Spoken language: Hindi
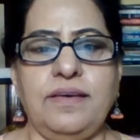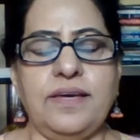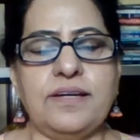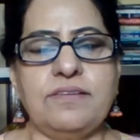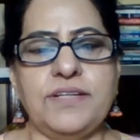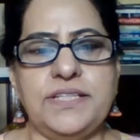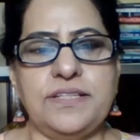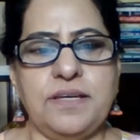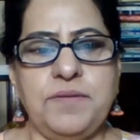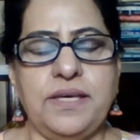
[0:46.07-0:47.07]
एक वजह
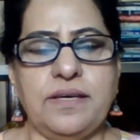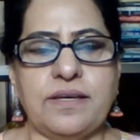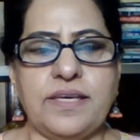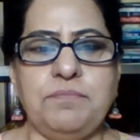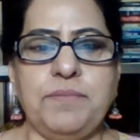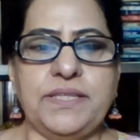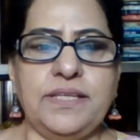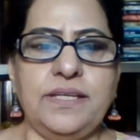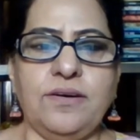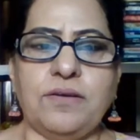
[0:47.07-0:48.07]
ये भी है कि
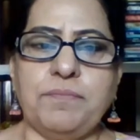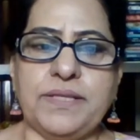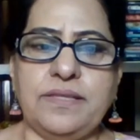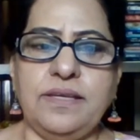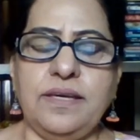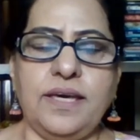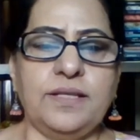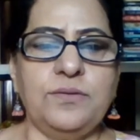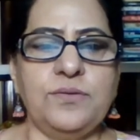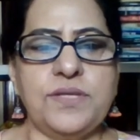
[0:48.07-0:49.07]
पति और पत्नी
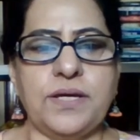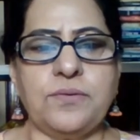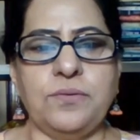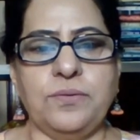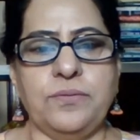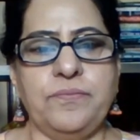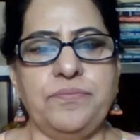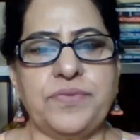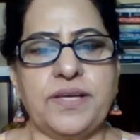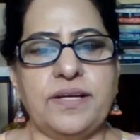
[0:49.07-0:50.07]
एक दूसरे को
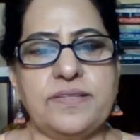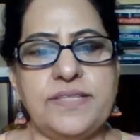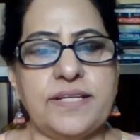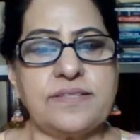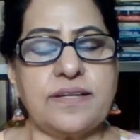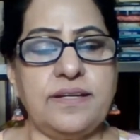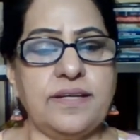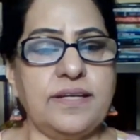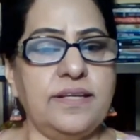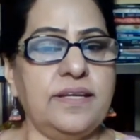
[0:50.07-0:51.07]
सेक्स
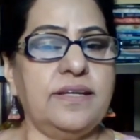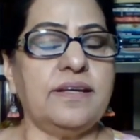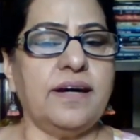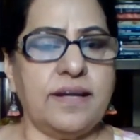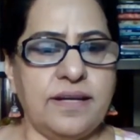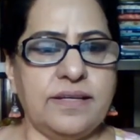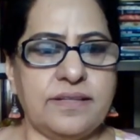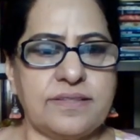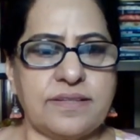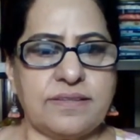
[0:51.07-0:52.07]
करने के लिए इनकार नहीं
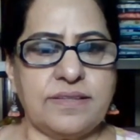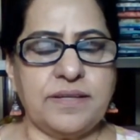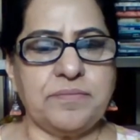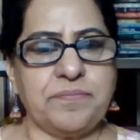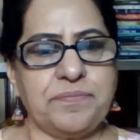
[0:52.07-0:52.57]
कर सकते